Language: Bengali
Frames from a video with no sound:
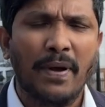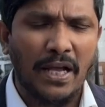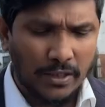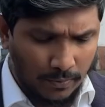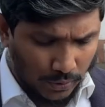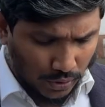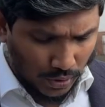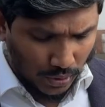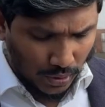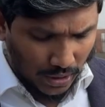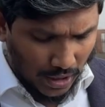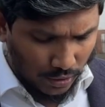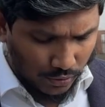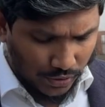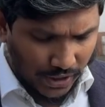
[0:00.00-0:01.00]
পাঁচ বছর
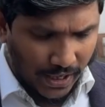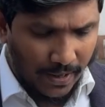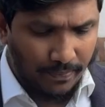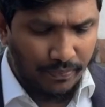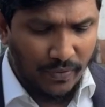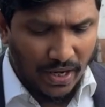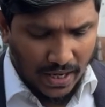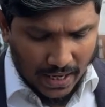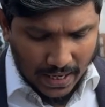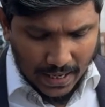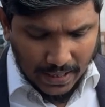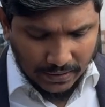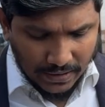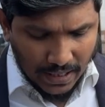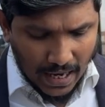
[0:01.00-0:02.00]
করা হচ্ছে
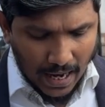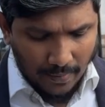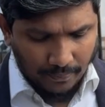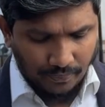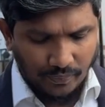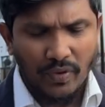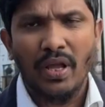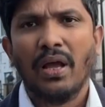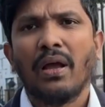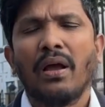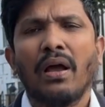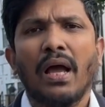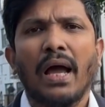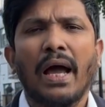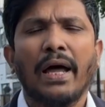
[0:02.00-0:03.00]
এছাড়া
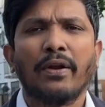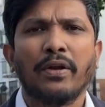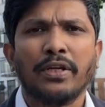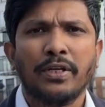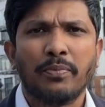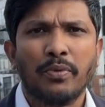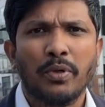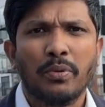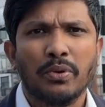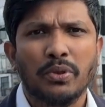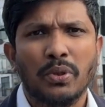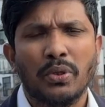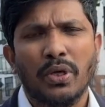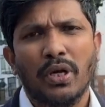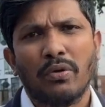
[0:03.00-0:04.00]
আরও একটি
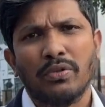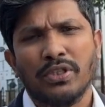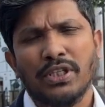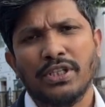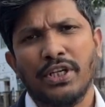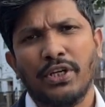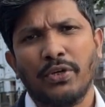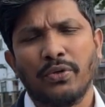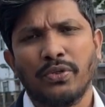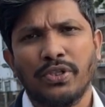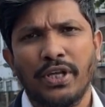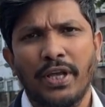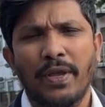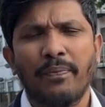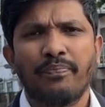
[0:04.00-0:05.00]
পরিবর্তন করা হচ্ছে সেটি হচ্ছে